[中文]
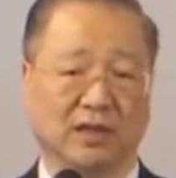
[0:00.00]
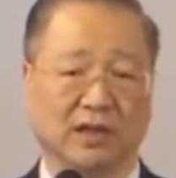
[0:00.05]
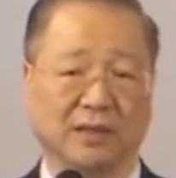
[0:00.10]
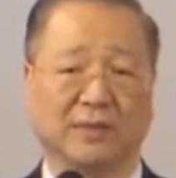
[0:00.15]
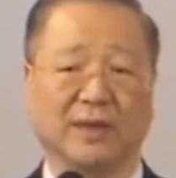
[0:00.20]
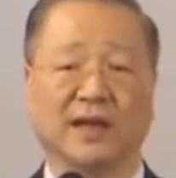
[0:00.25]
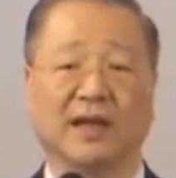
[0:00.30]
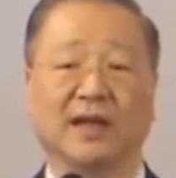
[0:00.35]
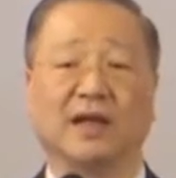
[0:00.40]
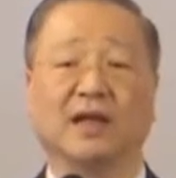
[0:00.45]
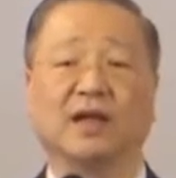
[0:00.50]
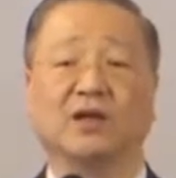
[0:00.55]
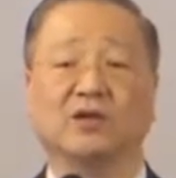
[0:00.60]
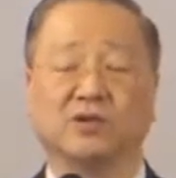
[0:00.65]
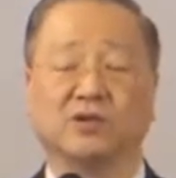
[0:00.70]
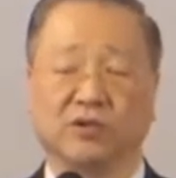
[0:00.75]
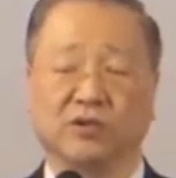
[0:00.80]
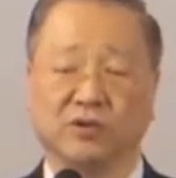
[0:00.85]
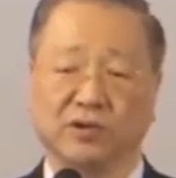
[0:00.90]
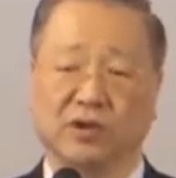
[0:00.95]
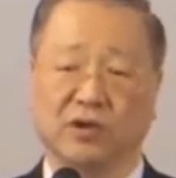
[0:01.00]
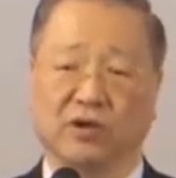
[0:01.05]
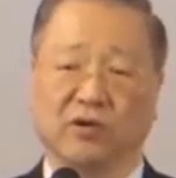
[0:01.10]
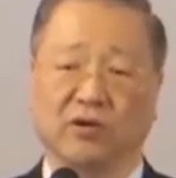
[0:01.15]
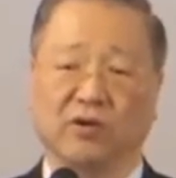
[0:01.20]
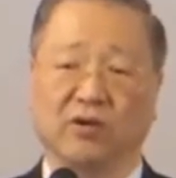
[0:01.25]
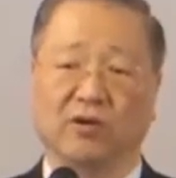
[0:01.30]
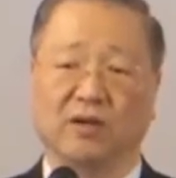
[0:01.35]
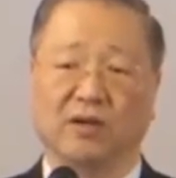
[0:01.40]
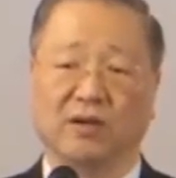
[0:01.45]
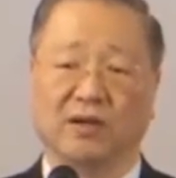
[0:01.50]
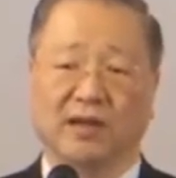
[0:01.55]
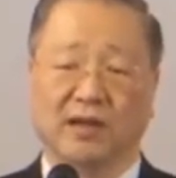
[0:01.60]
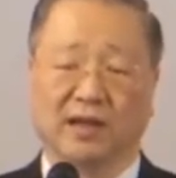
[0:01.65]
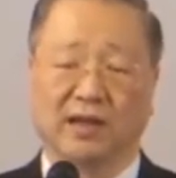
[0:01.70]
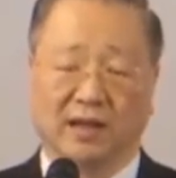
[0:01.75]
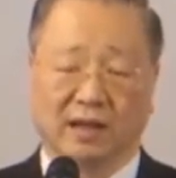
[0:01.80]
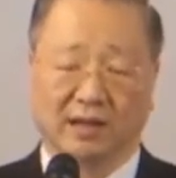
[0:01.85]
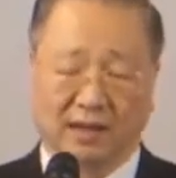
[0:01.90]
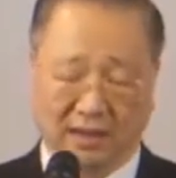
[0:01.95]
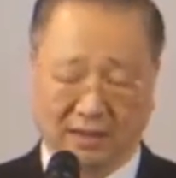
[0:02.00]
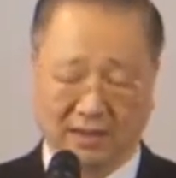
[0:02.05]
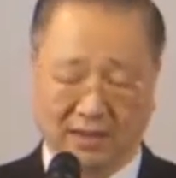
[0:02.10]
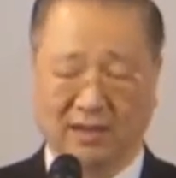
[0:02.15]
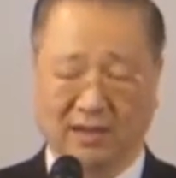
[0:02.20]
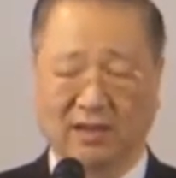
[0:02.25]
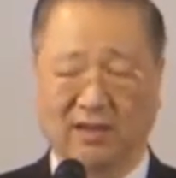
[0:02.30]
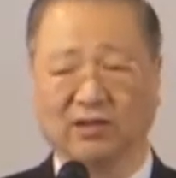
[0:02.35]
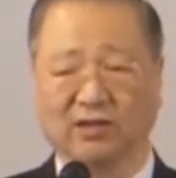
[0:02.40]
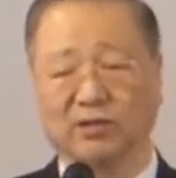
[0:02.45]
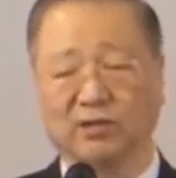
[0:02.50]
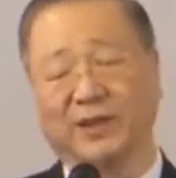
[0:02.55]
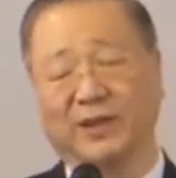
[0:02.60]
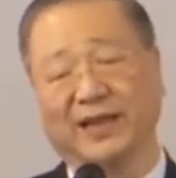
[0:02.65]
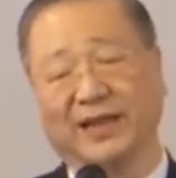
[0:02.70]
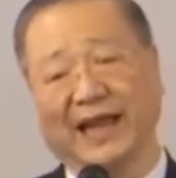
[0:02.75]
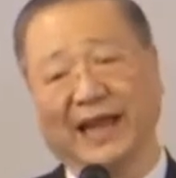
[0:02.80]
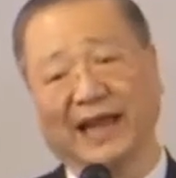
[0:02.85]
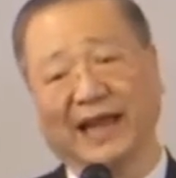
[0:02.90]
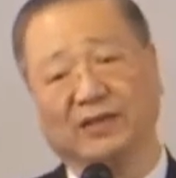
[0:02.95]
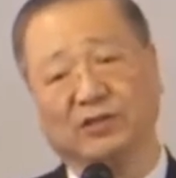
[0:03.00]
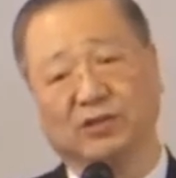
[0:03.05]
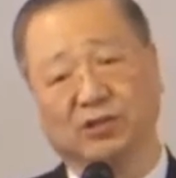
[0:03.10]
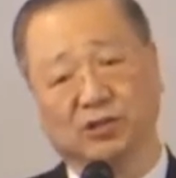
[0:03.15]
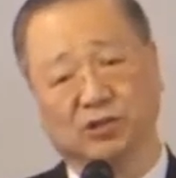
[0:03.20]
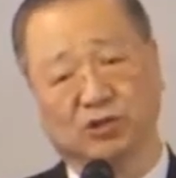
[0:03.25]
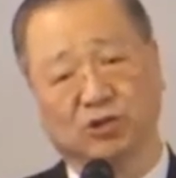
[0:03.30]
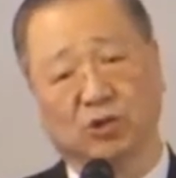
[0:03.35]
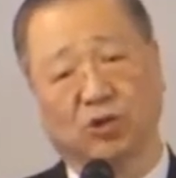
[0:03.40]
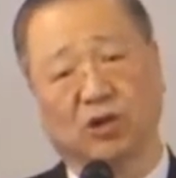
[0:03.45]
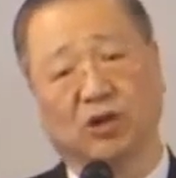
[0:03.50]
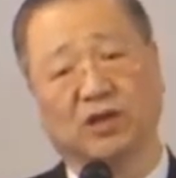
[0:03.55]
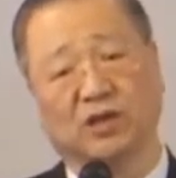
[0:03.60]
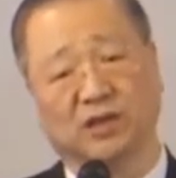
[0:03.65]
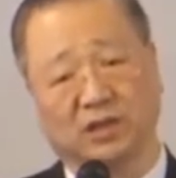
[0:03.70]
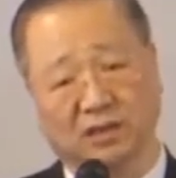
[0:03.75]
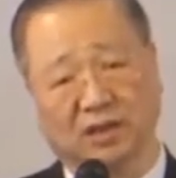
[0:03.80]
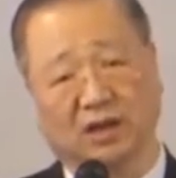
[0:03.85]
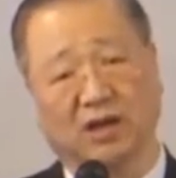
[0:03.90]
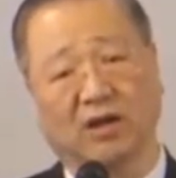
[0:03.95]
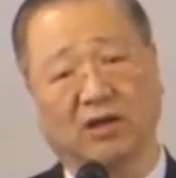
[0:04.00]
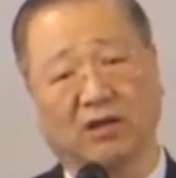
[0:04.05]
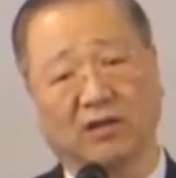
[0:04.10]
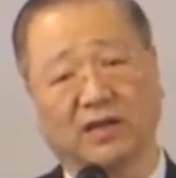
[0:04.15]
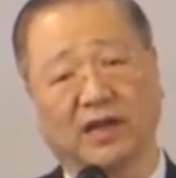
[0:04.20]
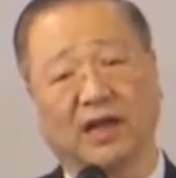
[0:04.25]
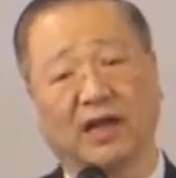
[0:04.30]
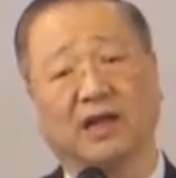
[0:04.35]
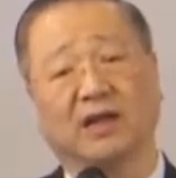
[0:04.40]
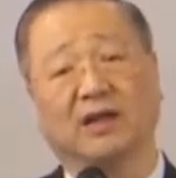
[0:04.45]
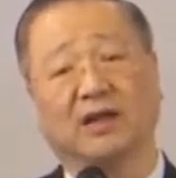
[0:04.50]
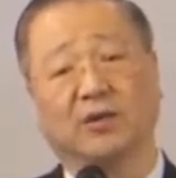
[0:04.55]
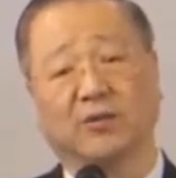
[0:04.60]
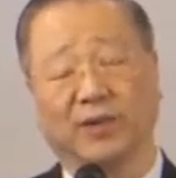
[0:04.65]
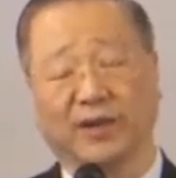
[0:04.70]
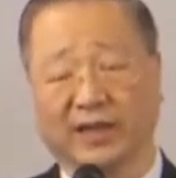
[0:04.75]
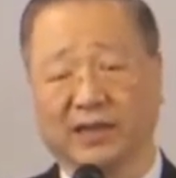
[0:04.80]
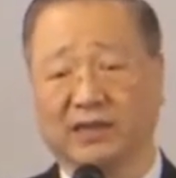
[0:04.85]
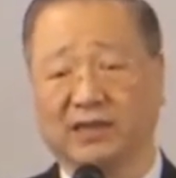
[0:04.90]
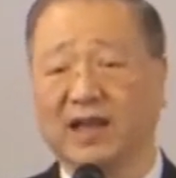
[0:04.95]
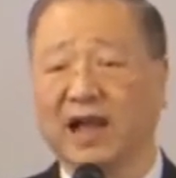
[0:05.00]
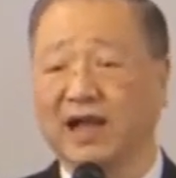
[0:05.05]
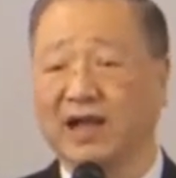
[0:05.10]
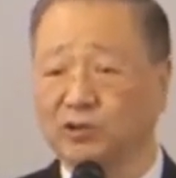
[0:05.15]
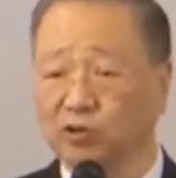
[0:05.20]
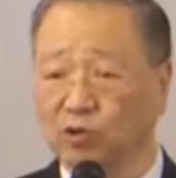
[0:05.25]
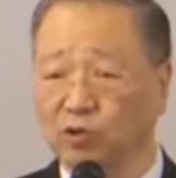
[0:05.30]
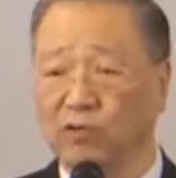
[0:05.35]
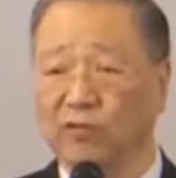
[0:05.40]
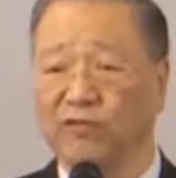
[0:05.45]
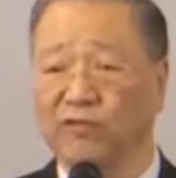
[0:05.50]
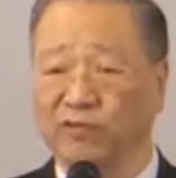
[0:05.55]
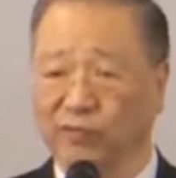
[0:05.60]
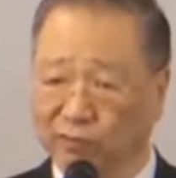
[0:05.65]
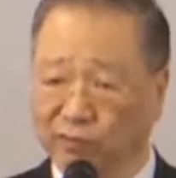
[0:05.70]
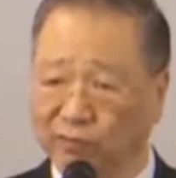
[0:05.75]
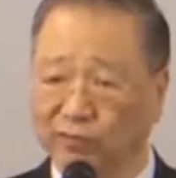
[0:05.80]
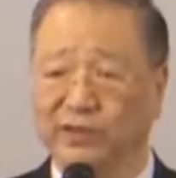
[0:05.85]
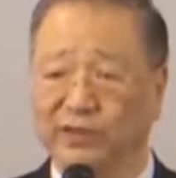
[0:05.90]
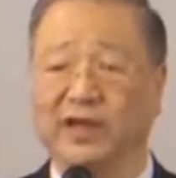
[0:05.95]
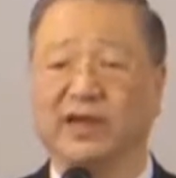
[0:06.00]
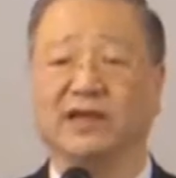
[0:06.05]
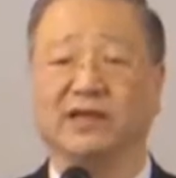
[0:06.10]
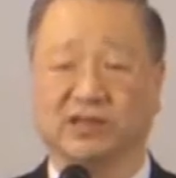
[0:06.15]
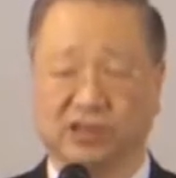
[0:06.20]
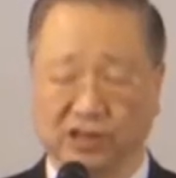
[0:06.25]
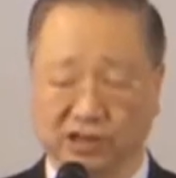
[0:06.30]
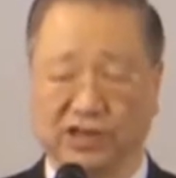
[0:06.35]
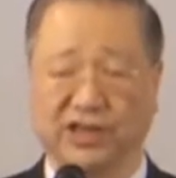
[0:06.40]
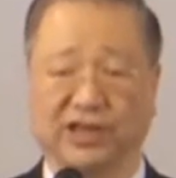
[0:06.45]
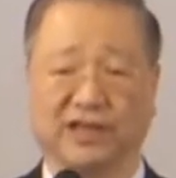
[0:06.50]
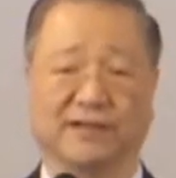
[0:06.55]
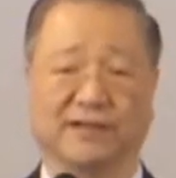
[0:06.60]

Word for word: 么，拥有更好的未来，去做更好的为大众服务的事情。